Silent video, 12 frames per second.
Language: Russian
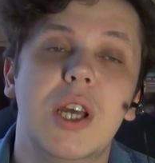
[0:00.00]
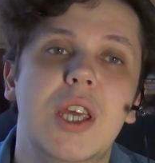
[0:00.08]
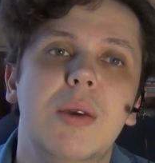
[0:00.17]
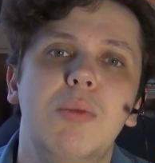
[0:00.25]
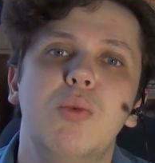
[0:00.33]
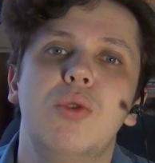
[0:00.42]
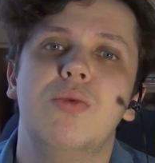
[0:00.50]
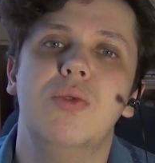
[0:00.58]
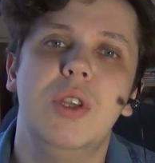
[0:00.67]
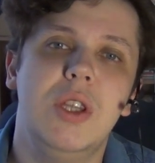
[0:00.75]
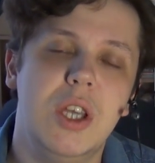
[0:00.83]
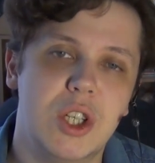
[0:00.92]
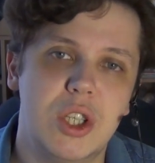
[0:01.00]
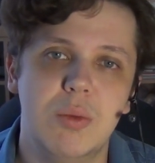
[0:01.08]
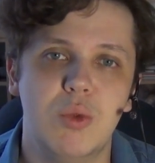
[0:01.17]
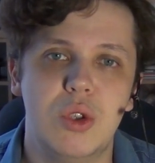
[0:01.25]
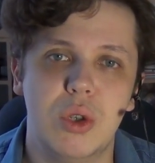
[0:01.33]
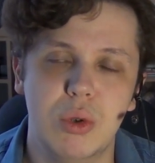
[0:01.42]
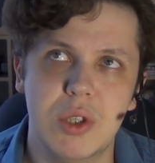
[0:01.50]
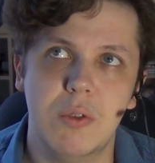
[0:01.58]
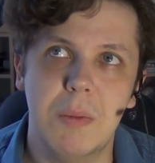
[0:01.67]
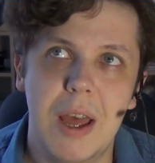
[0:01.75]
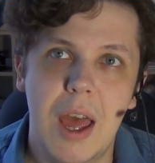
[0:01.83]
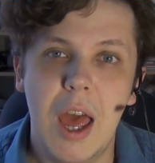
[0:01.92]
каким-нибудь внешним
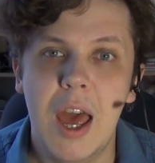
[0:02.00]
устройством.